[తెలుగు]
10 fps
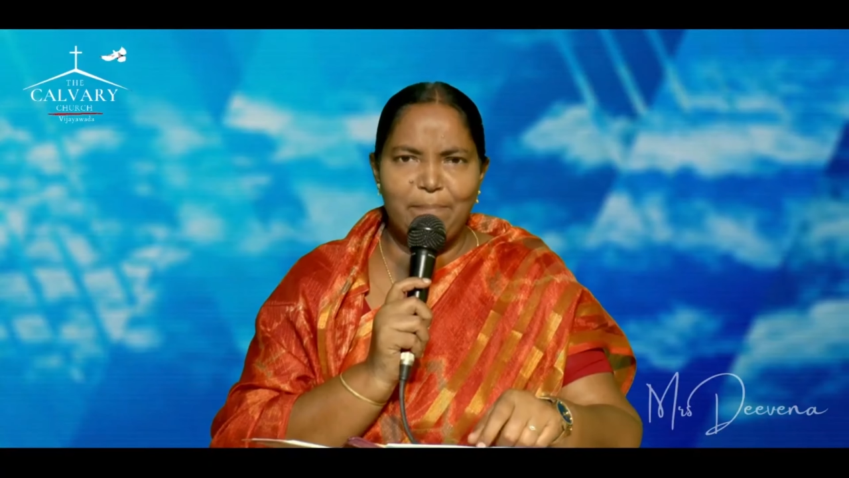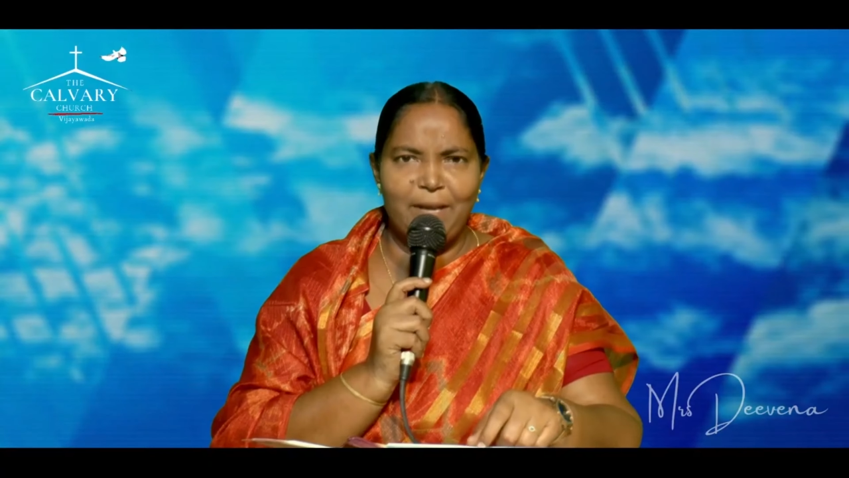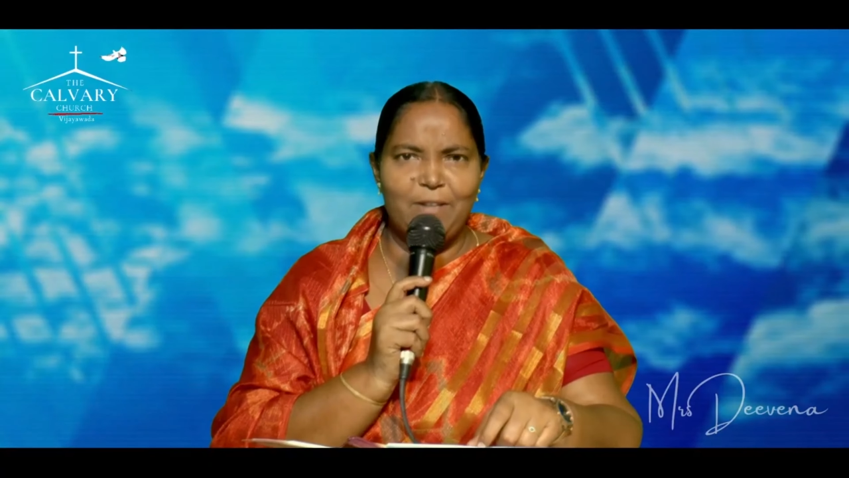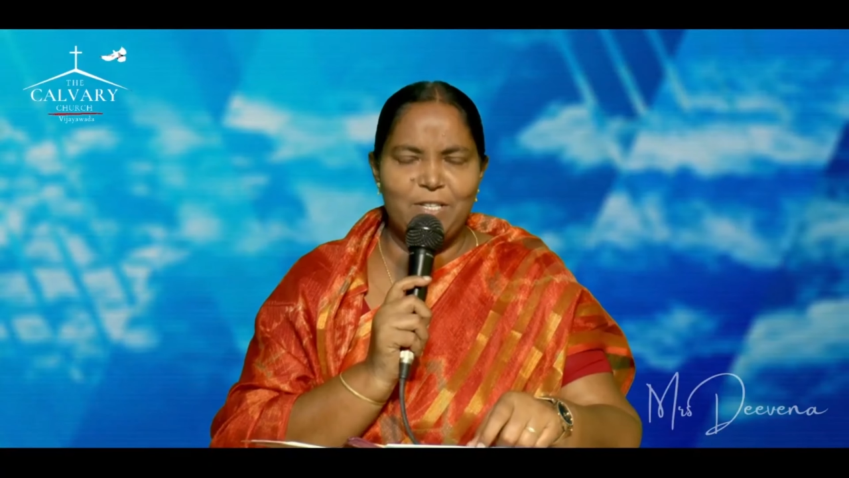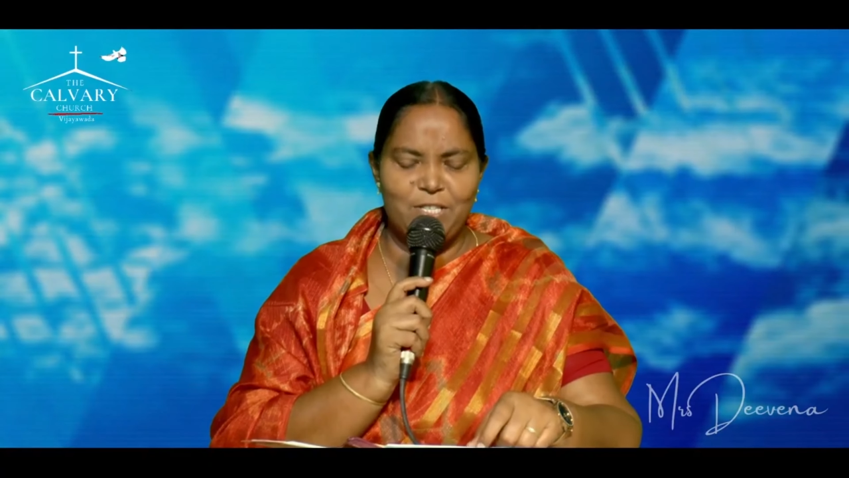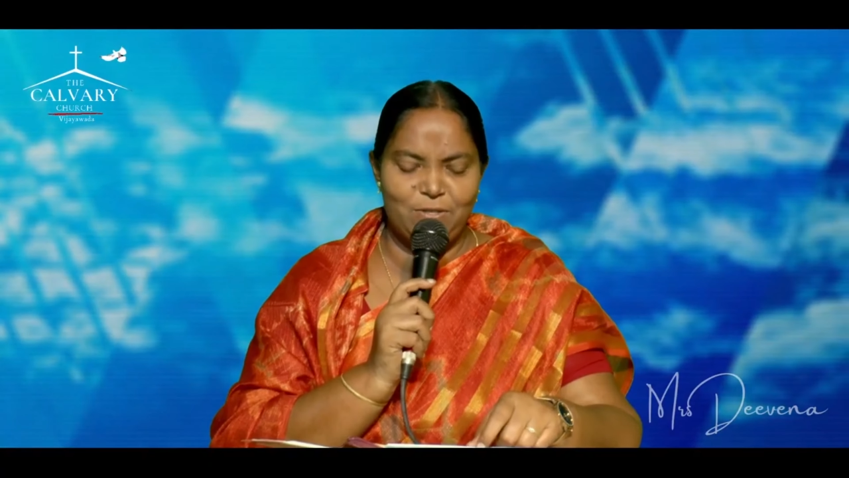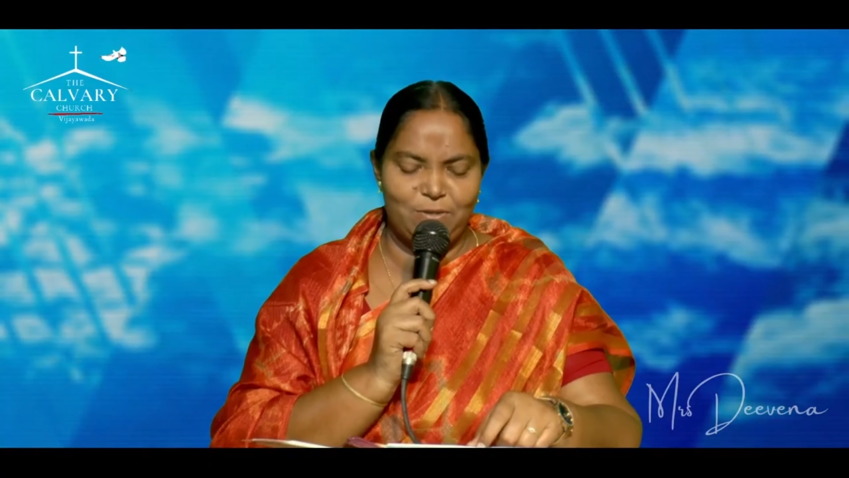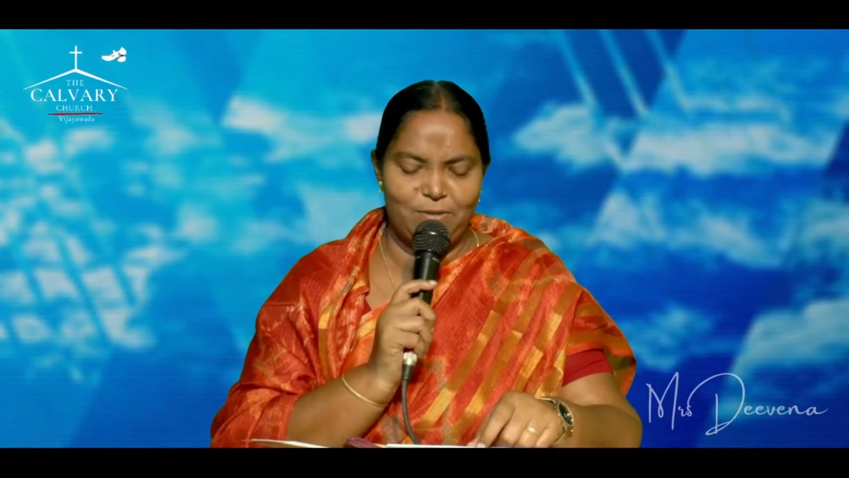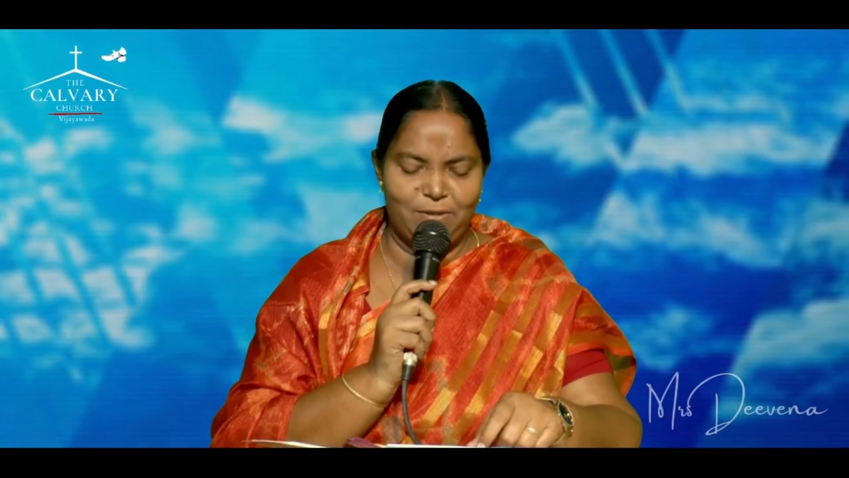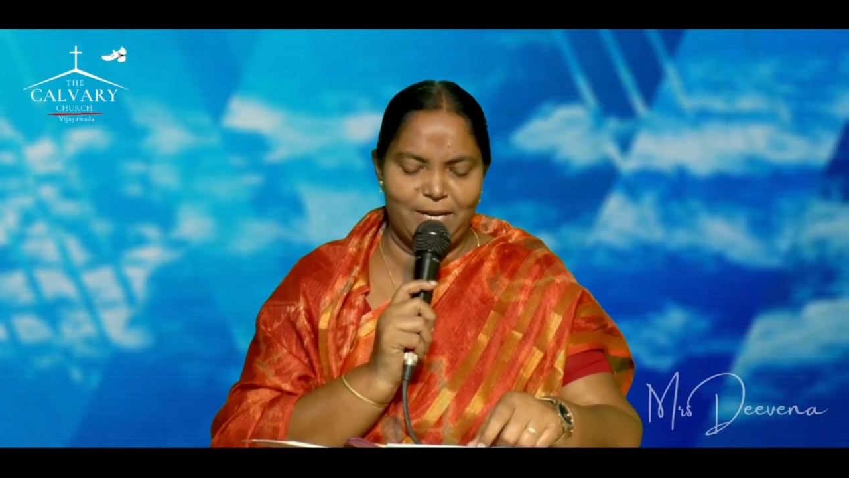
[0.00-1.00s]

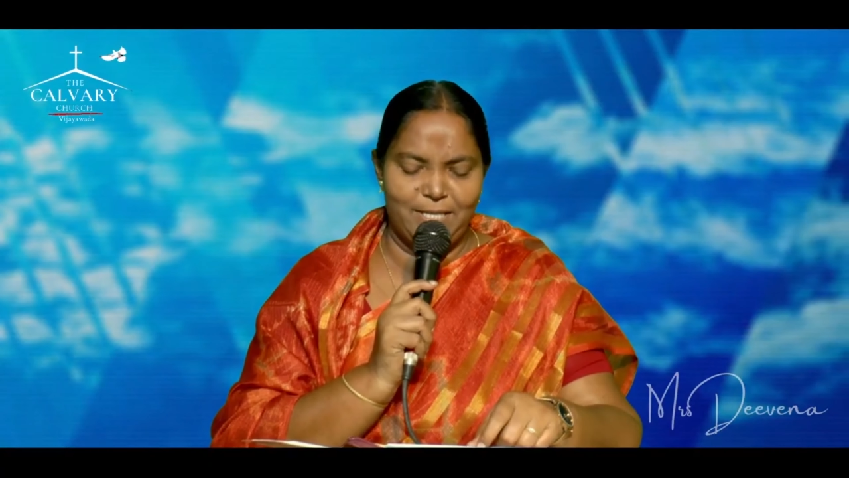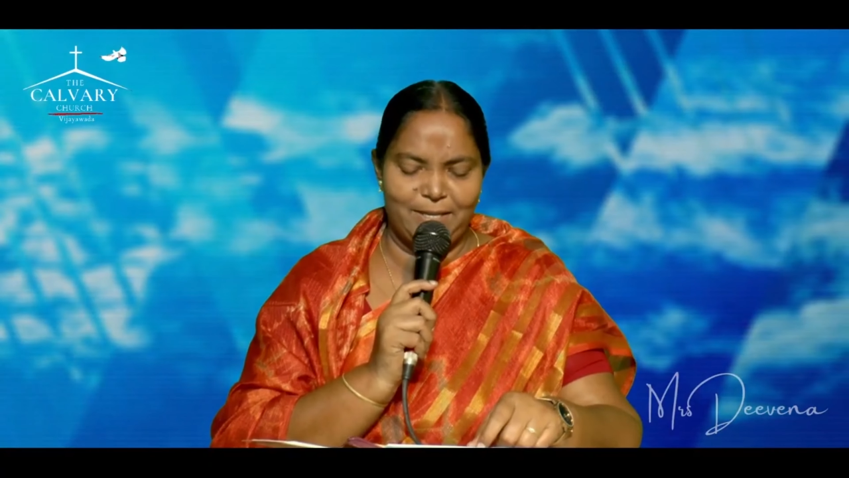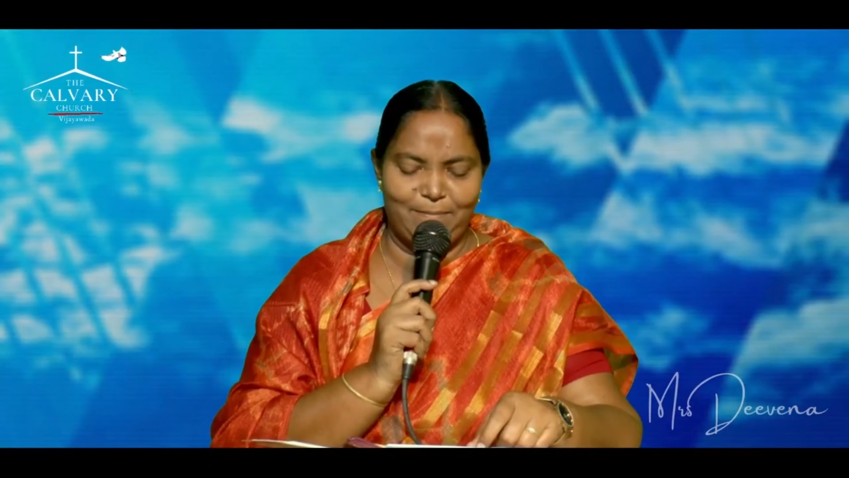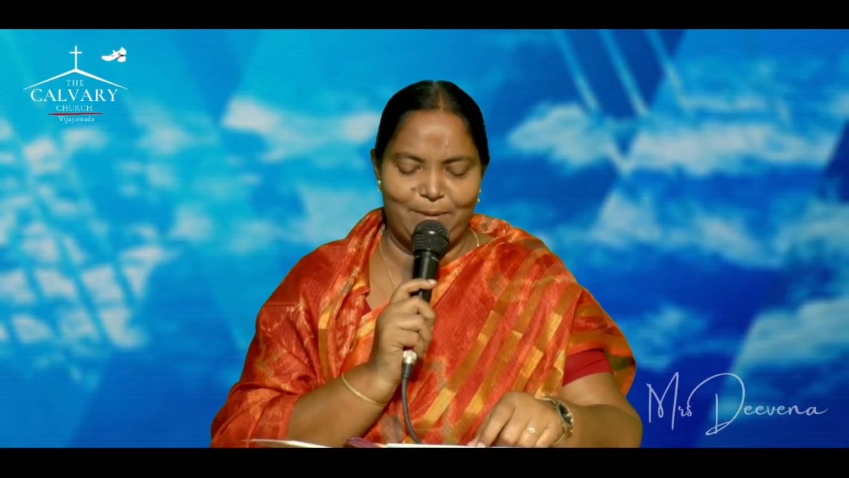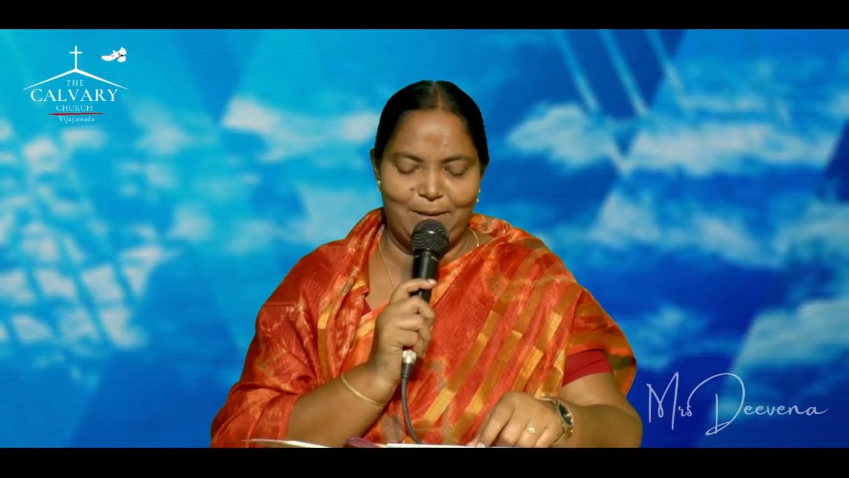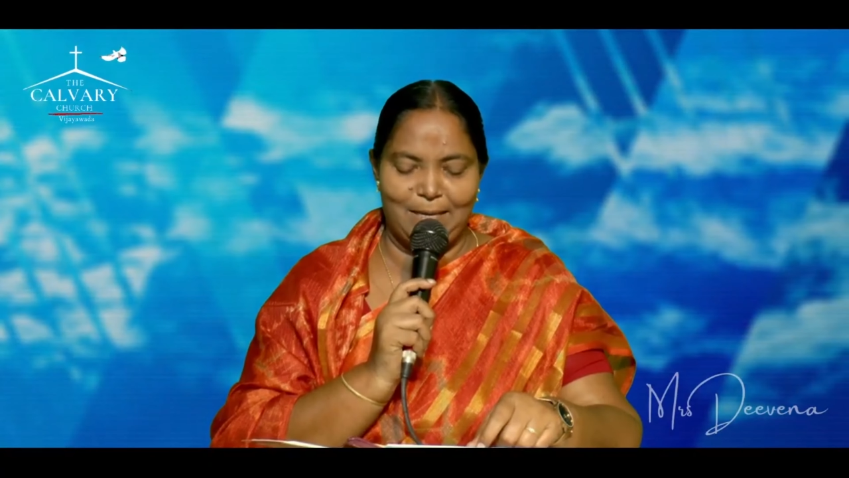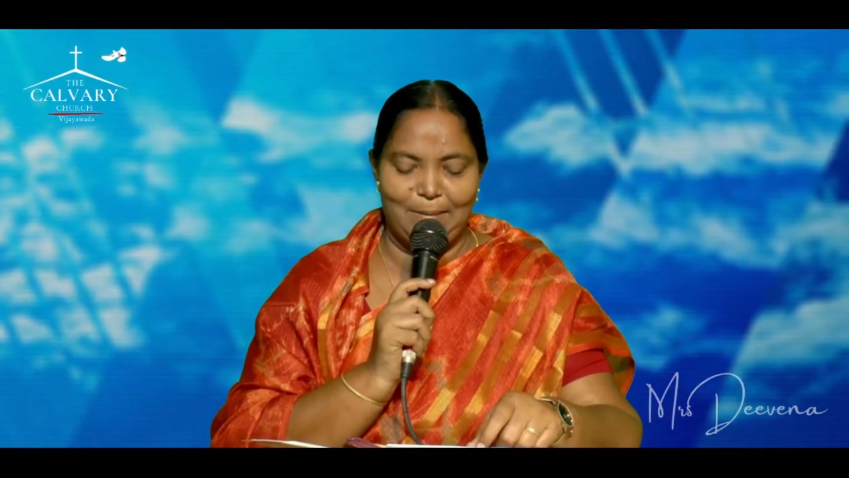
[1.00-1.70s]
ప్రయోజనం అని చెప్పి